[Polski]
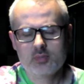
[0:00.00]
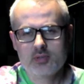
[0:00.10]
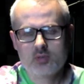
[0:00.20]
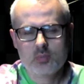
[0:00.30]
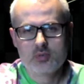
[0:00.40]

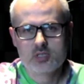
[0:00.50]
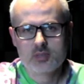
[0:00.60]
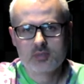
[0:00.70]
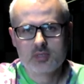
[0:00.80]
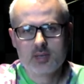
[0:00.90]
będą
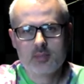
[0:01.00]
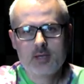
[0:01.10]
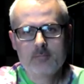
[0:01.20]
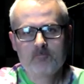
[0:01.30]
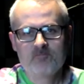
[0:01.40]
potrzebne nam
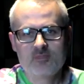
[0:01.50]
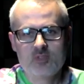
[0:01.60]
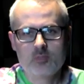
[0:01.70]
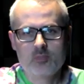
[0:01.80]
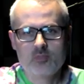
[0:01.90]

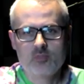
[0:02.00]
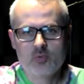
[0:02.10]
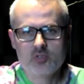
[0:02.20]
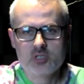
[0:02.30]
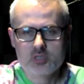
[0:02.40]
w
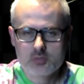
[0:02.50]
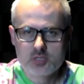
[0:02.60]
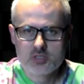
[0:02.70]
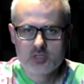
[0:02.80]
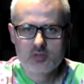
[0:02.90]
późniejszym
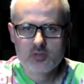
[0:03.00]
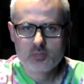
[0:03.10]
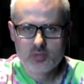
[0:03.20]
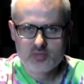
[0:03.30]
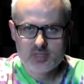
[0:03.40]
czasie do
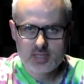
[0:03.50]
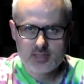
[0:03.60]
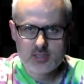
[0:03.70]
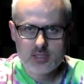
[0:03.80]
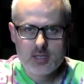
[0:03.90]

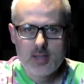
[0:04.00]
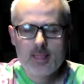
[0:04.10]
improwizacji.